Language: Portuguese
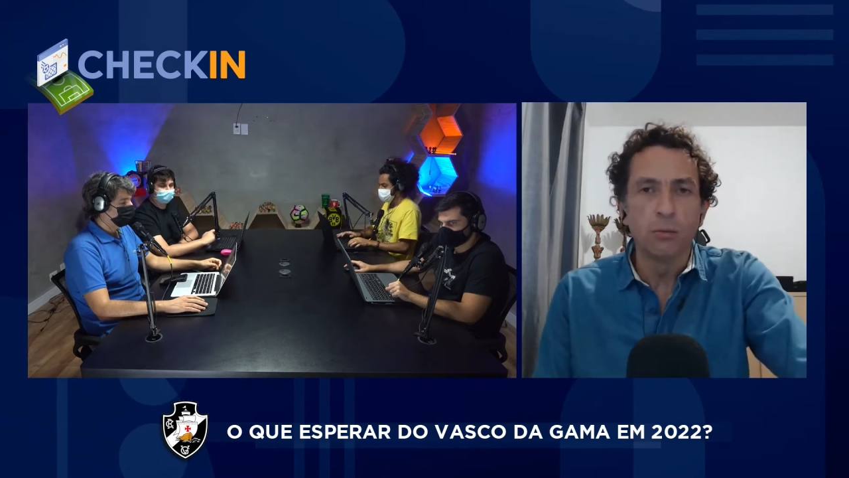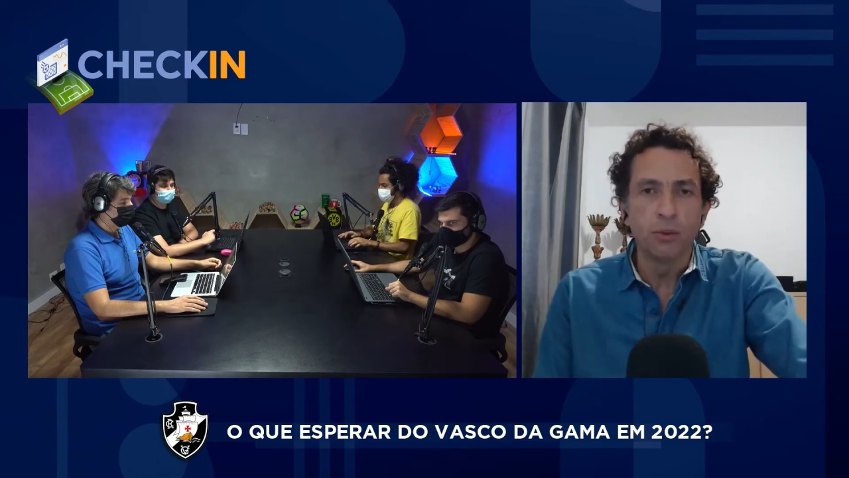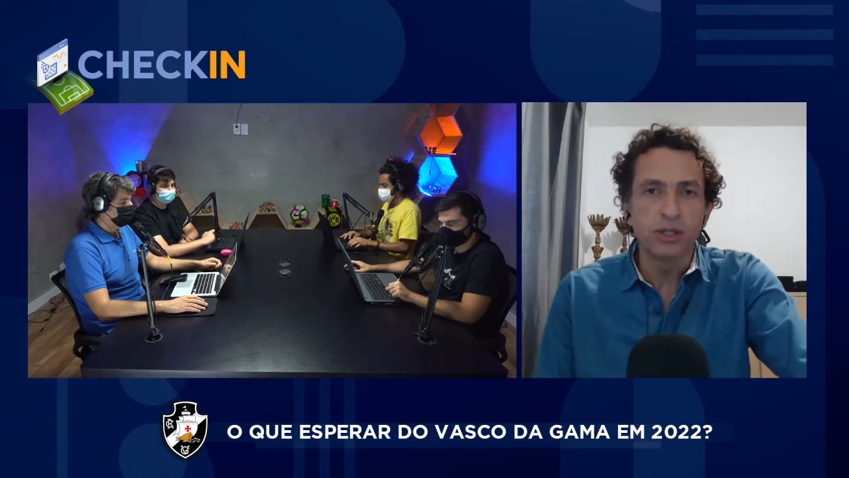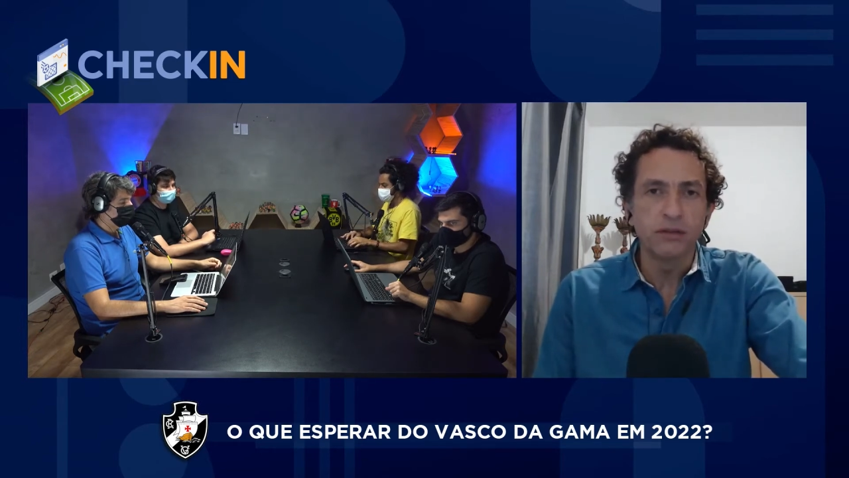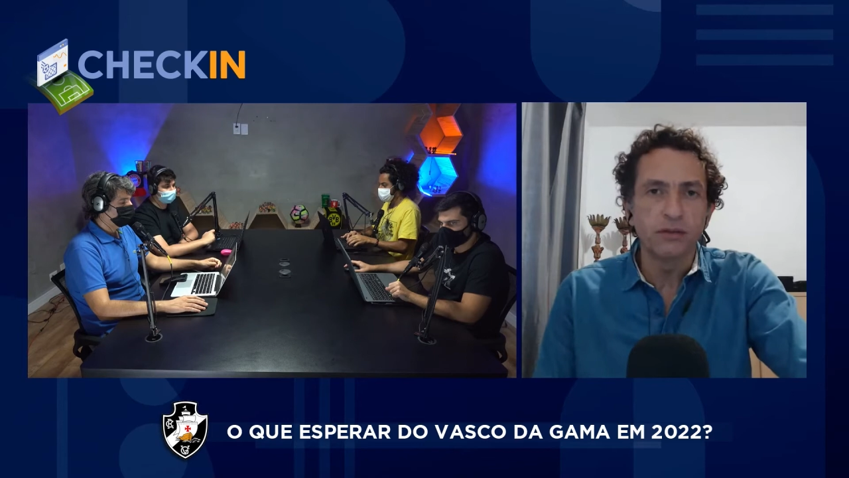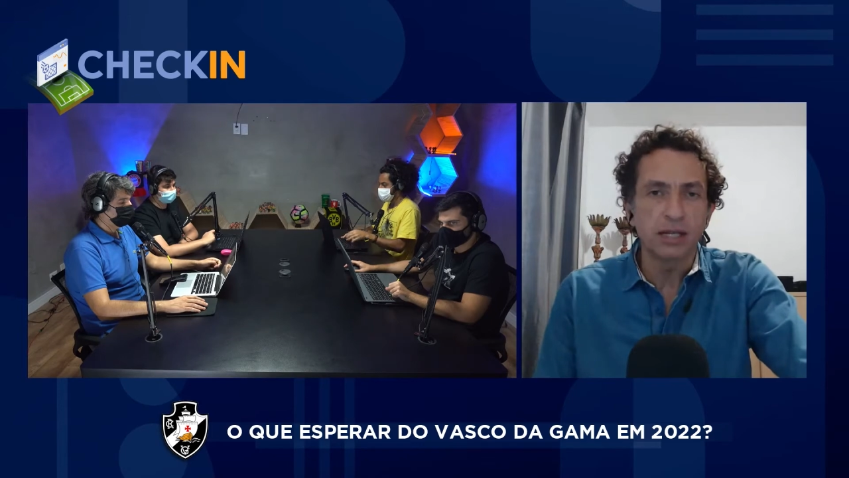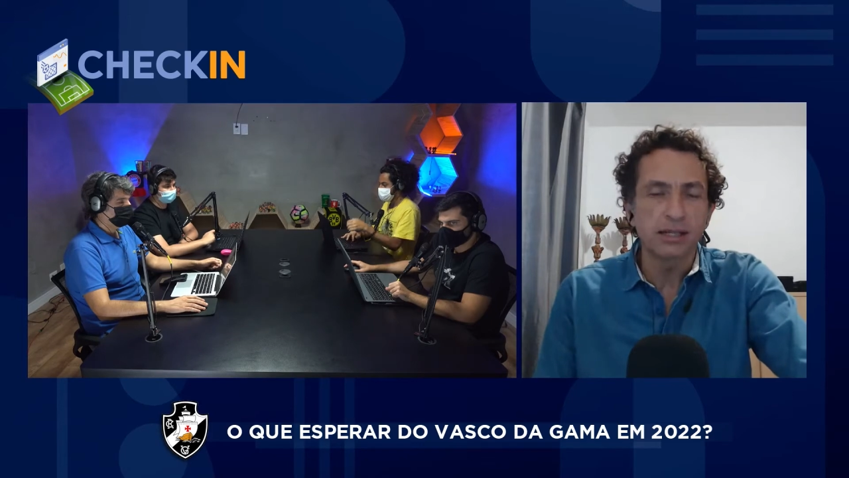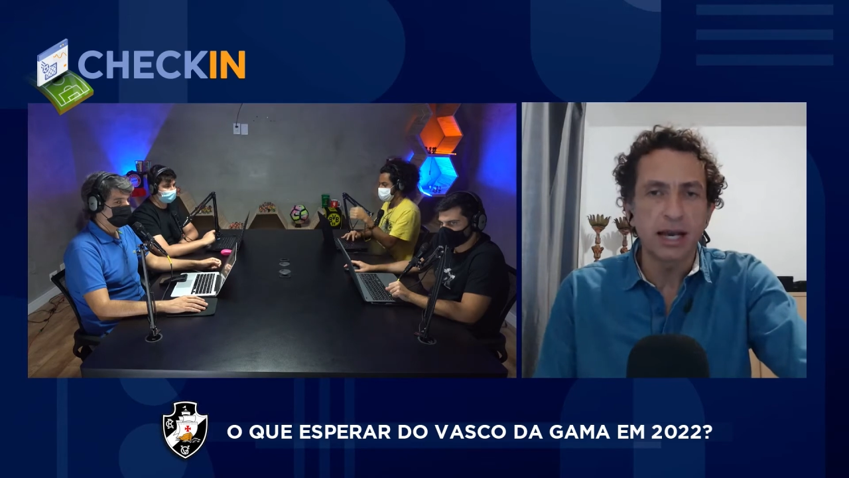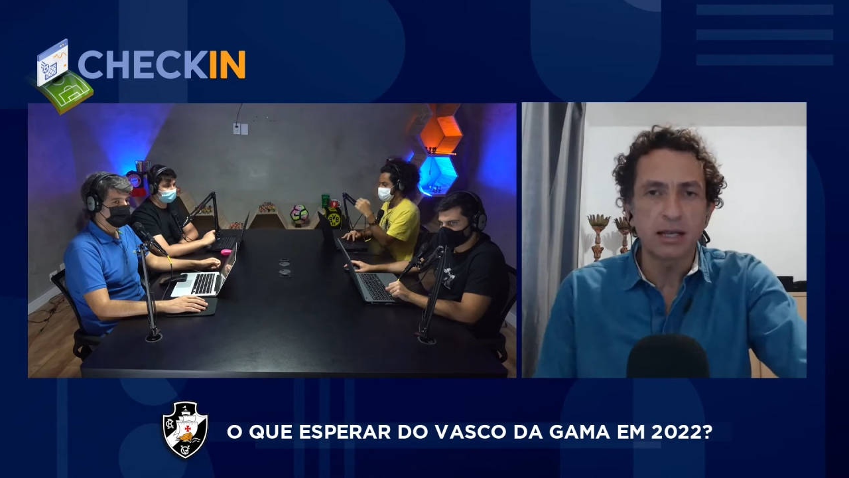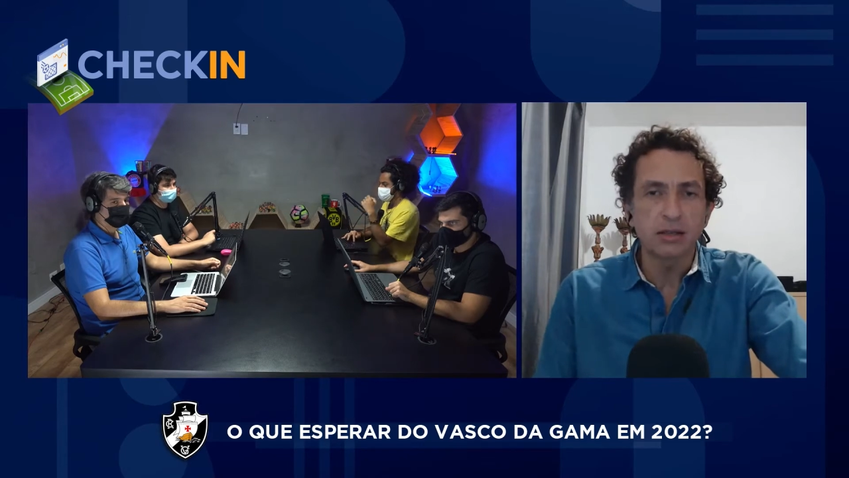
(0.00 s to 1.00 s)
um possível
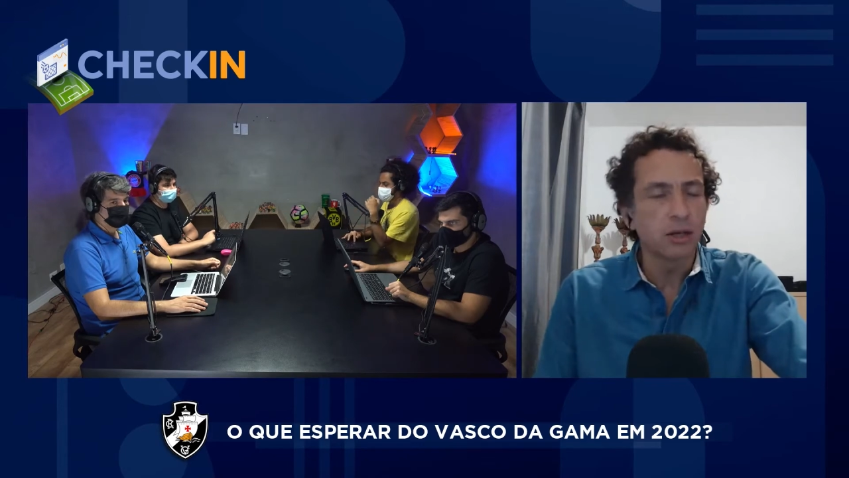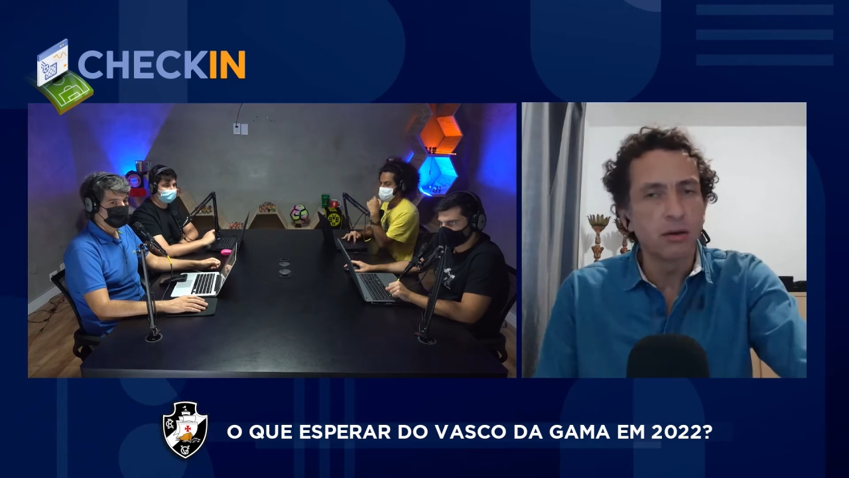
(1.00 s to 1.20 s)
acesso,